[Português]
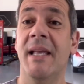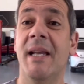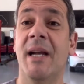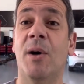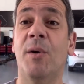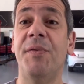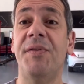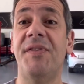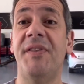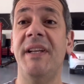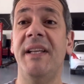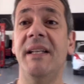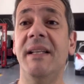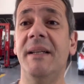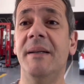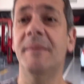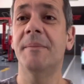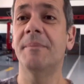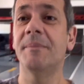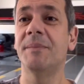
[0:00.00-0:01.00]
Oficina
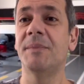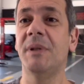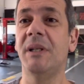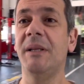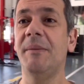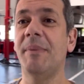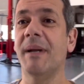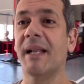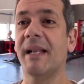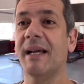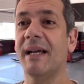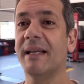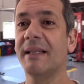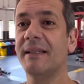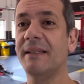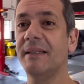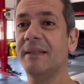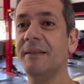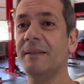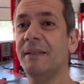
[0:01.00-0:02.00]

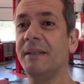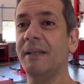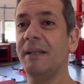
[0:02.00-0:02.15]
liberada,